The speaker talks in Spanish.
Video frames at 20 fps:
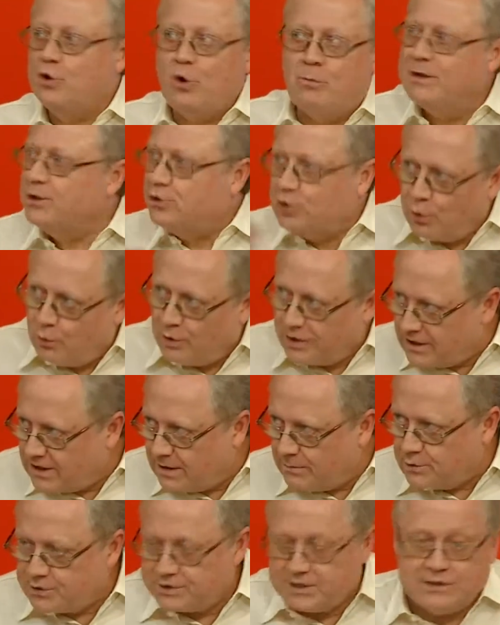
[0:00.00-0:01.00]
no aumentó
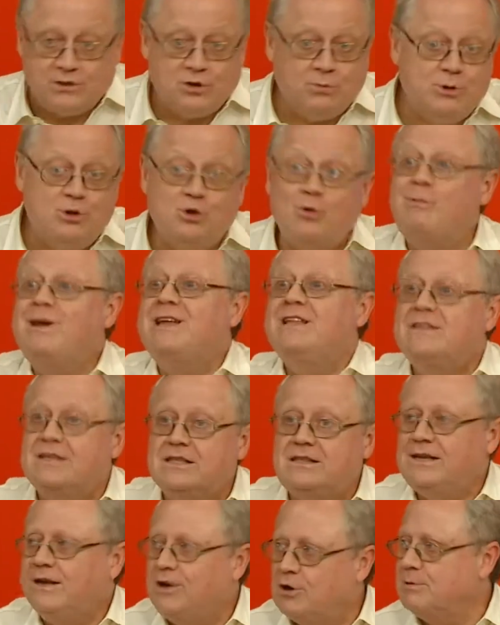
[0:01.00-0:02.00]
40%, aumentó
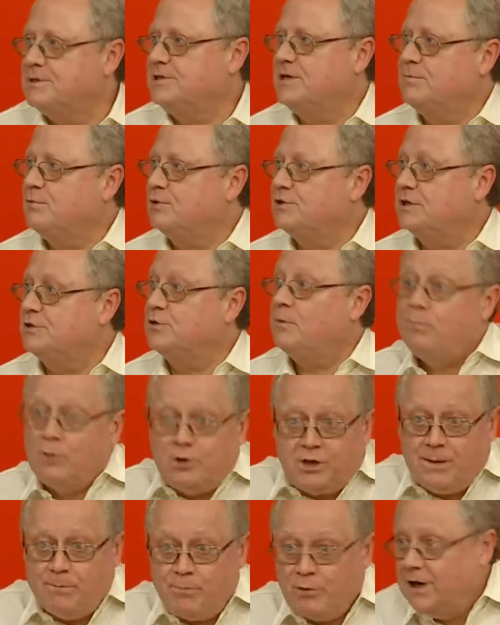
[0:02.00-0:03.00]
23,6%.
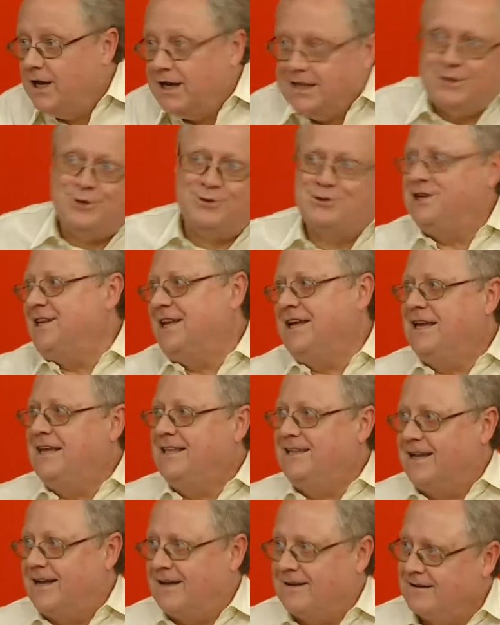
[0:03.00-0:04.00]
¿Por qué? Porque la gente no tiene
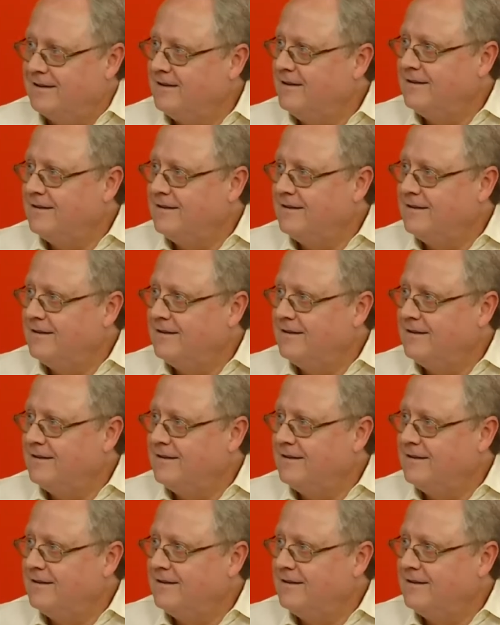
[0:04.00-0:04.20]
guita.